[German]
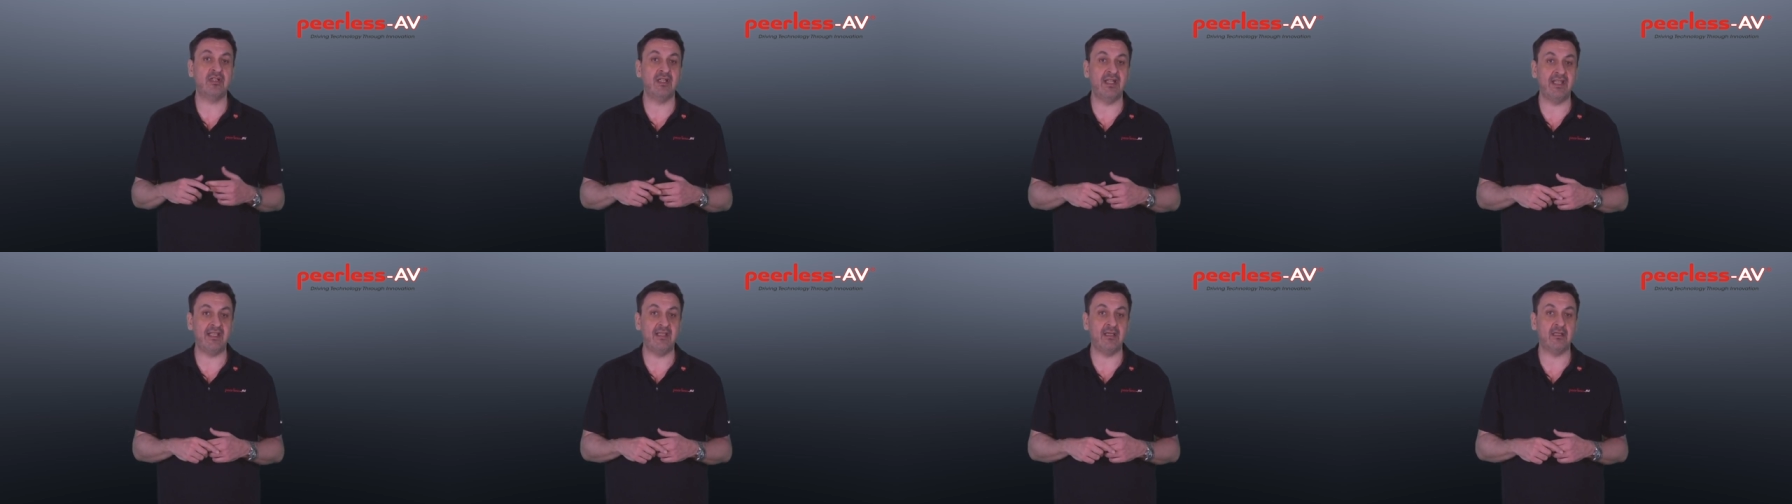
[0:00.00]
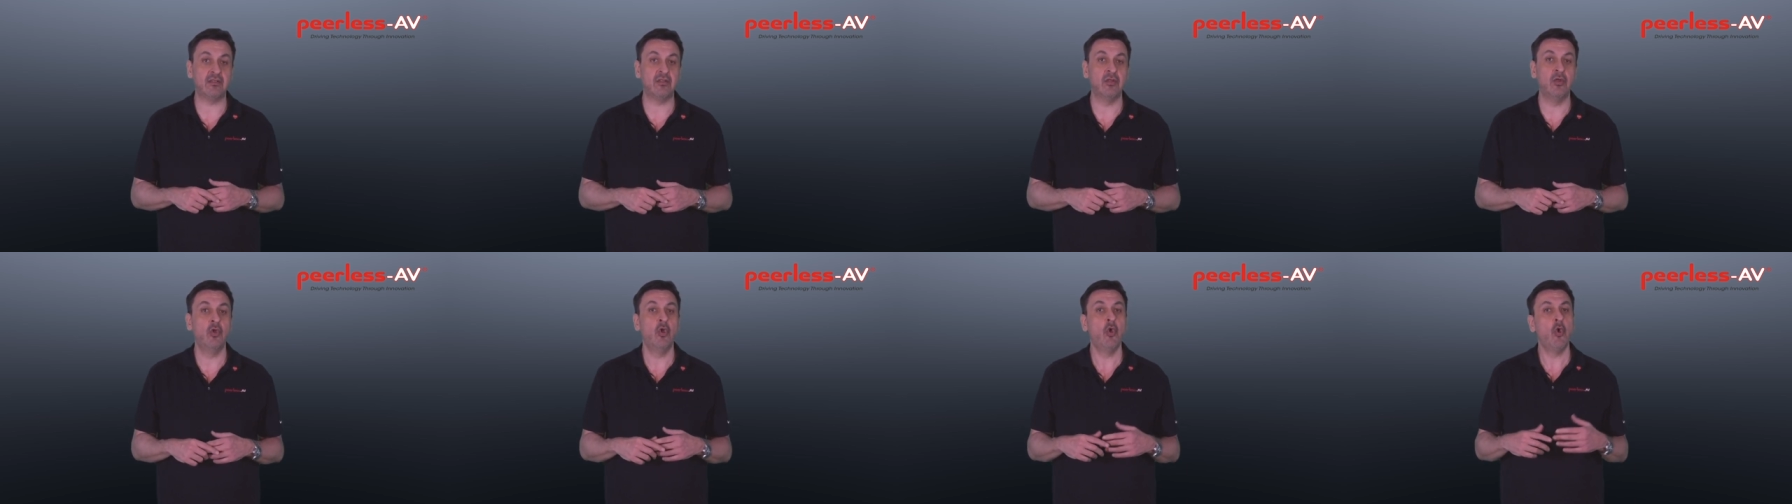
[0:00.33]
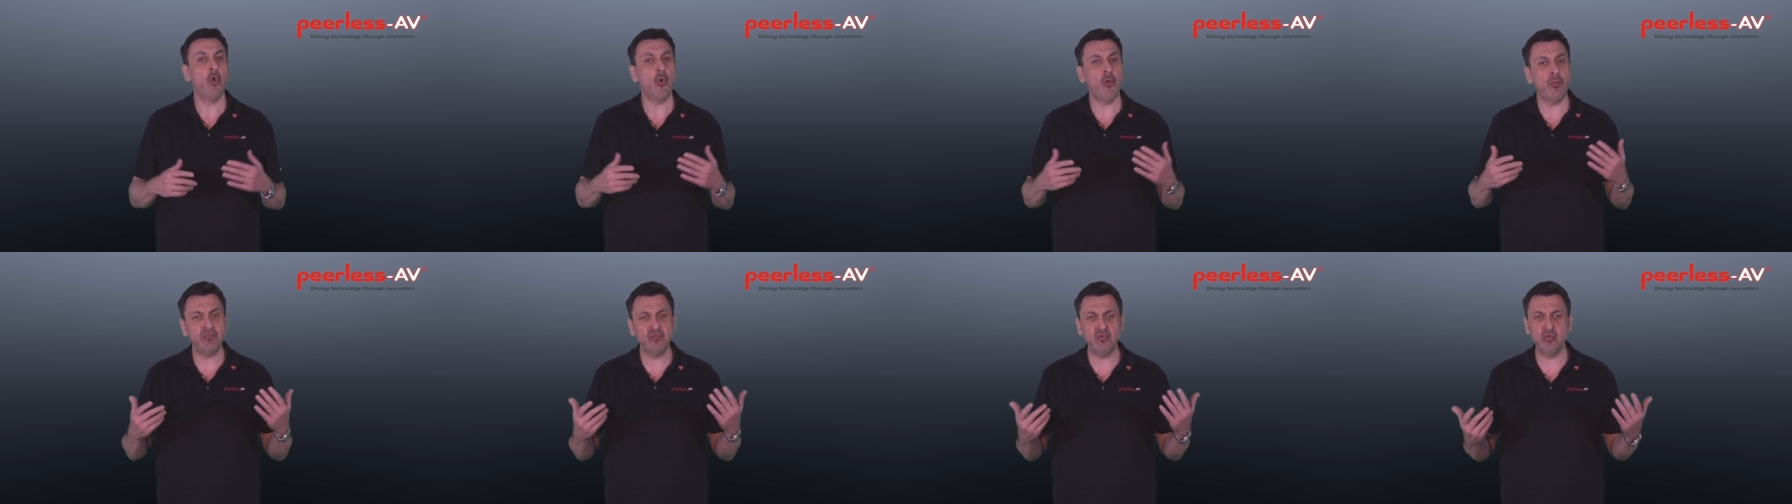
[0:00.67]
Layard,
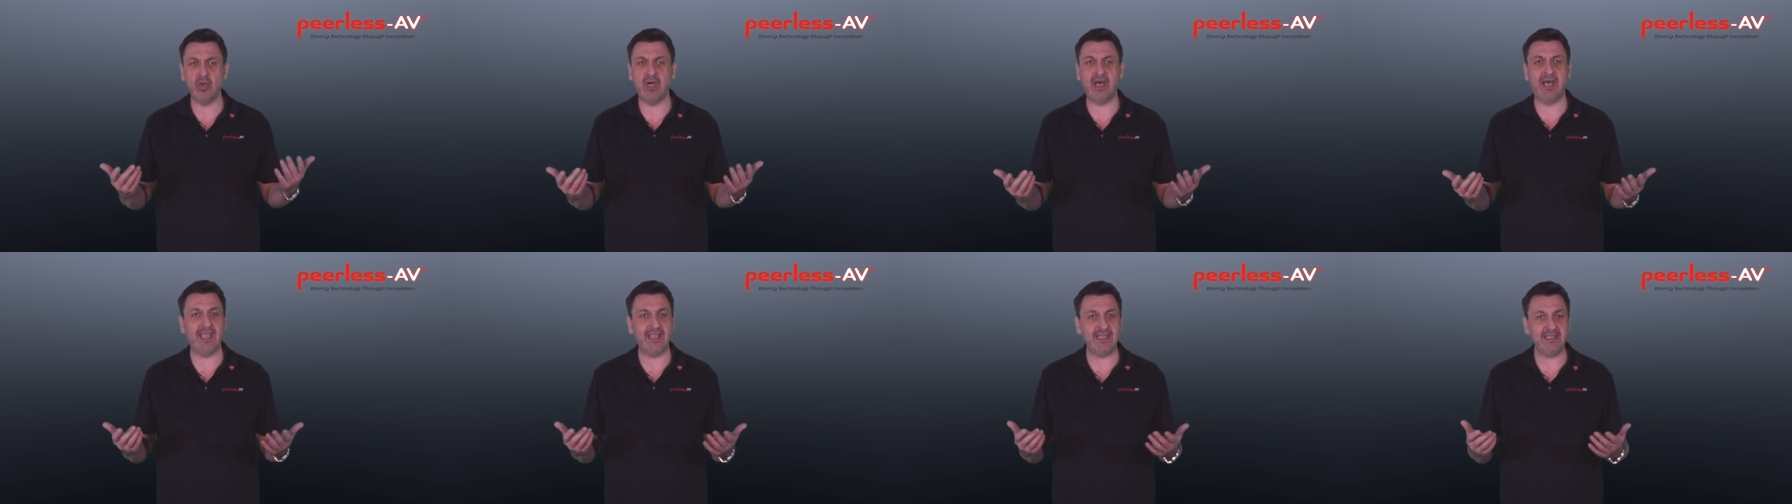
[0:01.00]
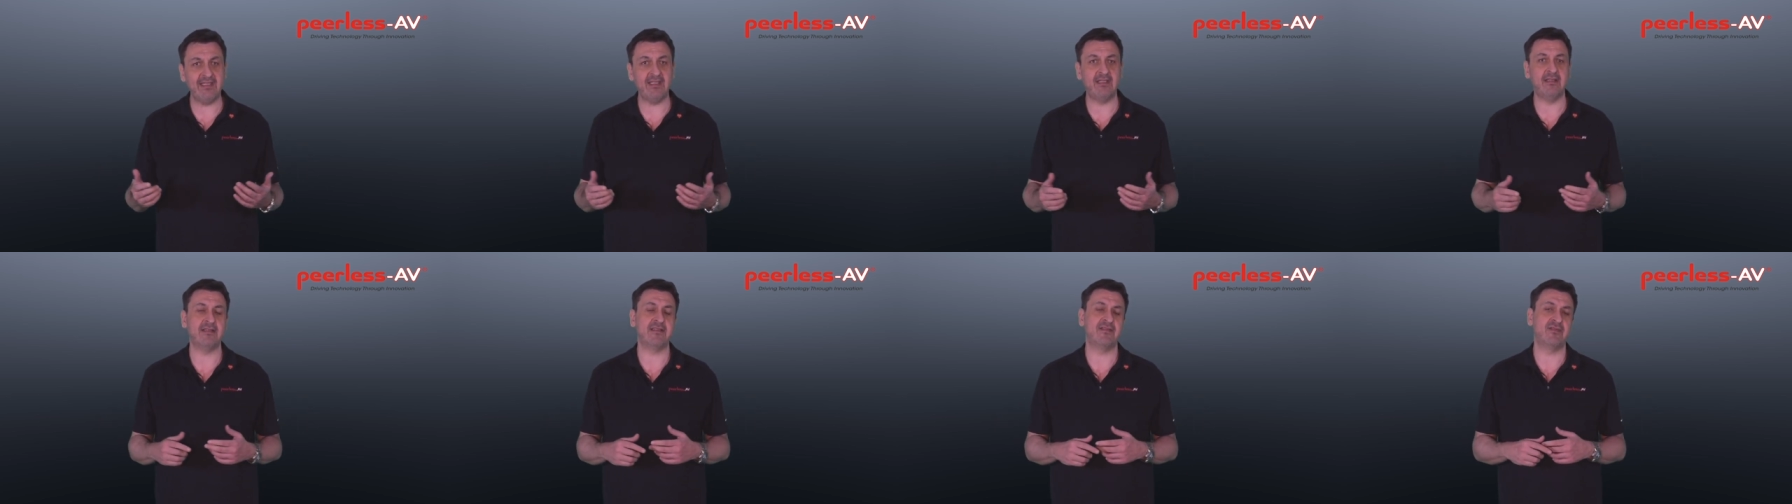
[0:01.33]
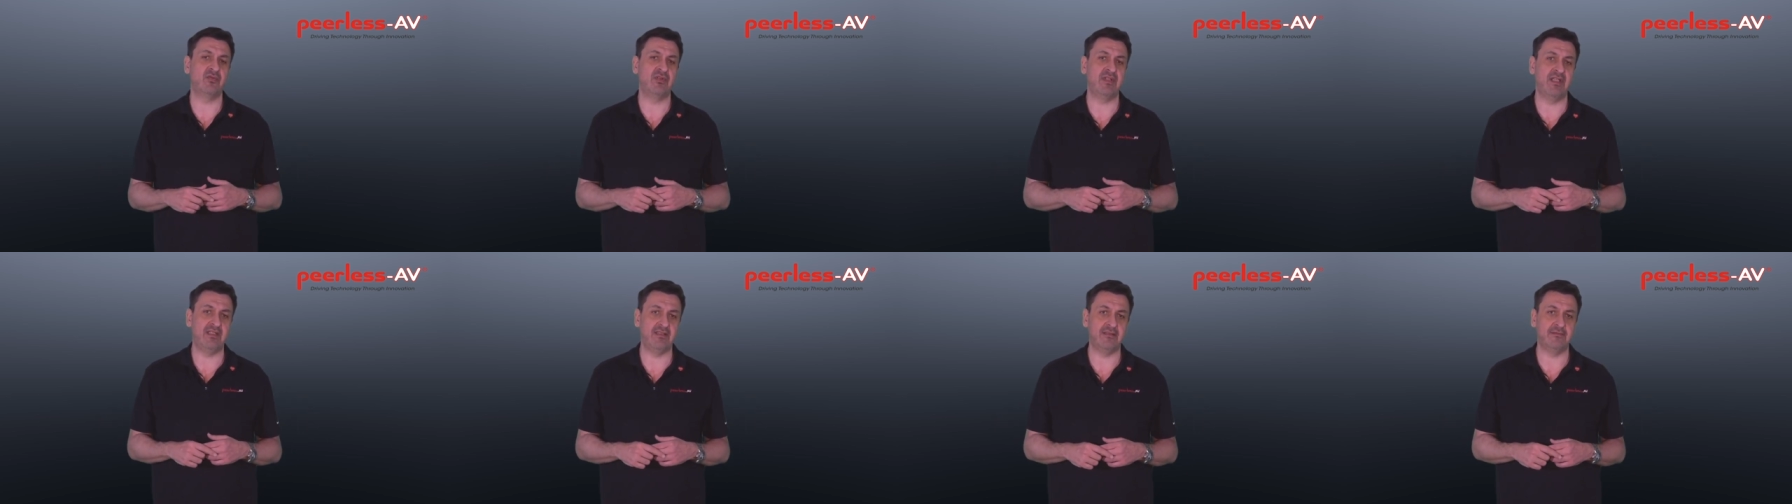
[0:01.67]
um nur einige zu
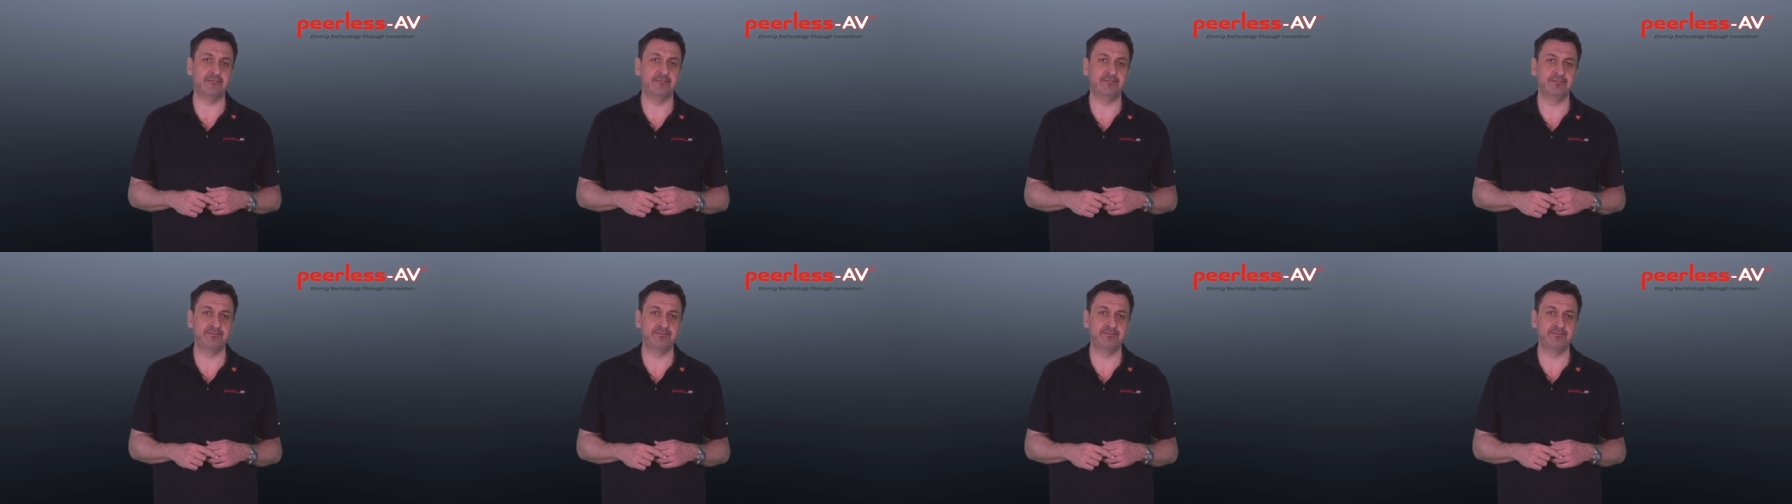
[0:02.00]
nennen.